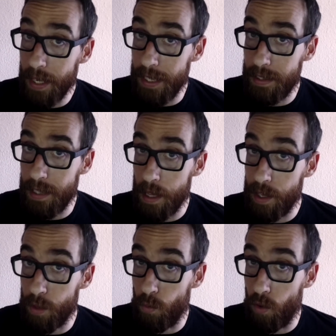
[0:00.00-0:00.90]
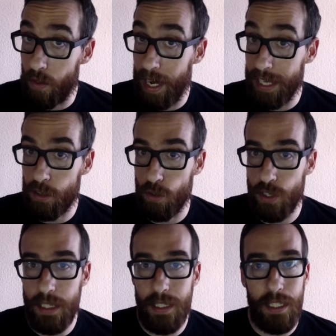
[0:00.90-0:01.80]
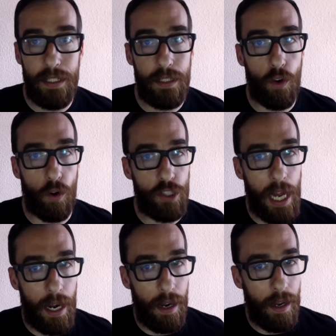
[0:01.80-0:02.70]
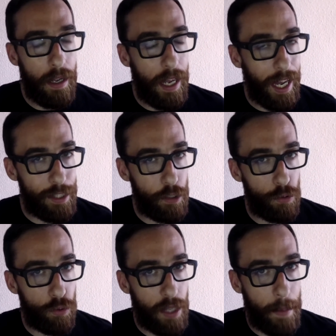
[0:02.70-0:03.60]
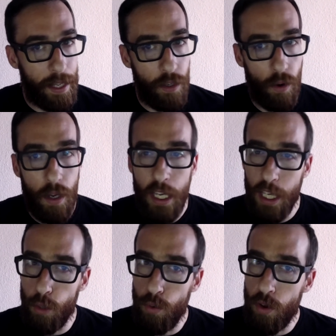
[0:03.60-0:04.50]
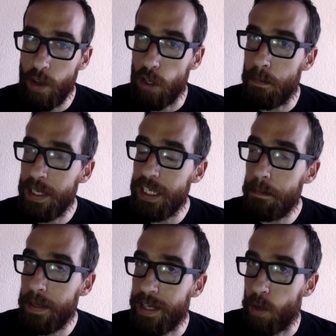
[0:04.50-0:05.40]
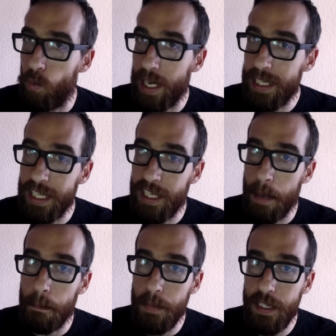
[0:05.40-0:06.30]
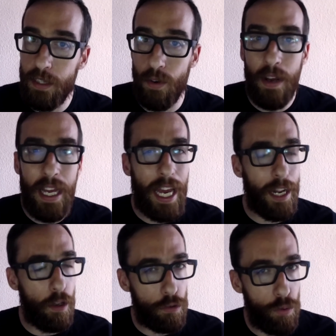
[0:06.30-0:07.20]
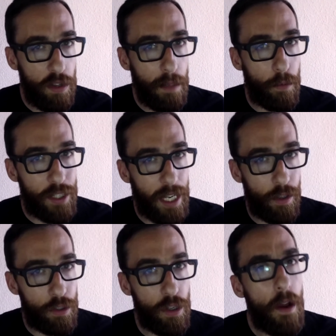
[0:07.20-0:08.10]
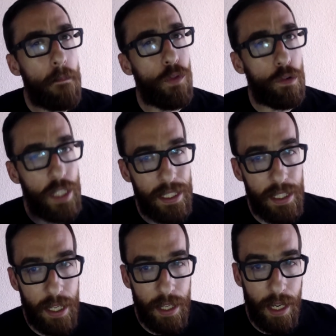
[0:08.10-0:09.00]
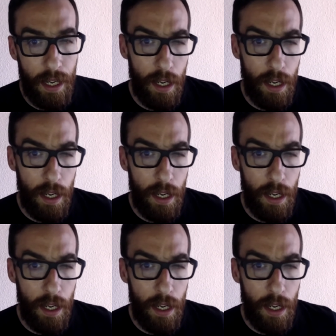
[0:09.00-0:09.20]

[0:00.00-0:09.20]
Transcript: este círculo de las cosechas, colosal en su tamaño y uno de los más espectaculares que se han visto en los últimos años, nos enseña